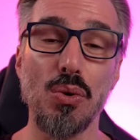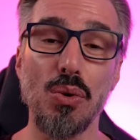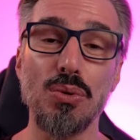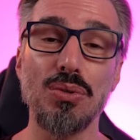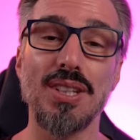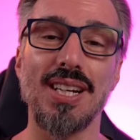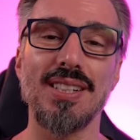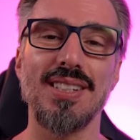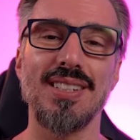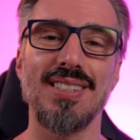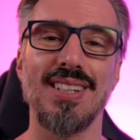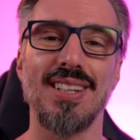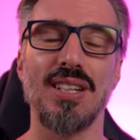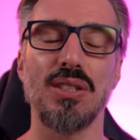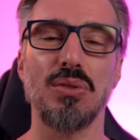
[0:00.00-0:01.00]

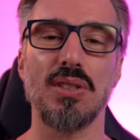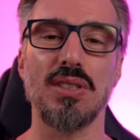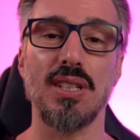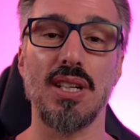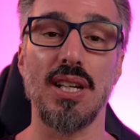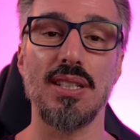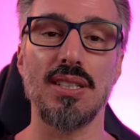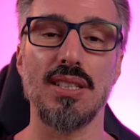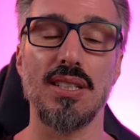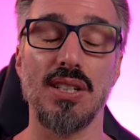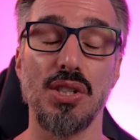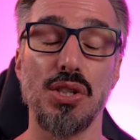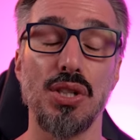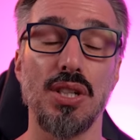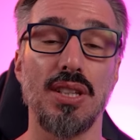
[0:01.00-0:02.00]
contradizer as suas crenças, a
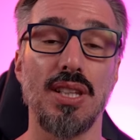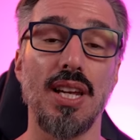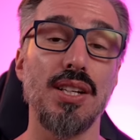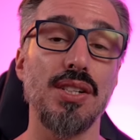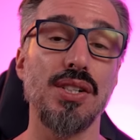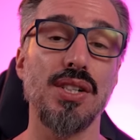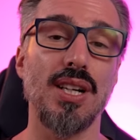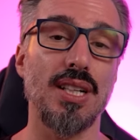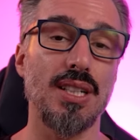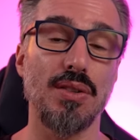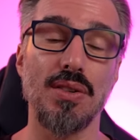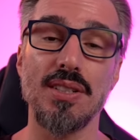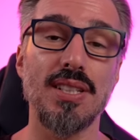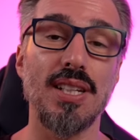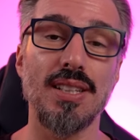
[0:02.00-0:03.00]
gente tende a
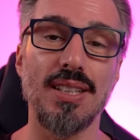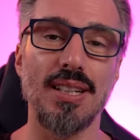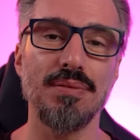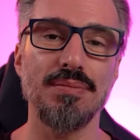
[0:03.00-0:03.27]
não aceitar.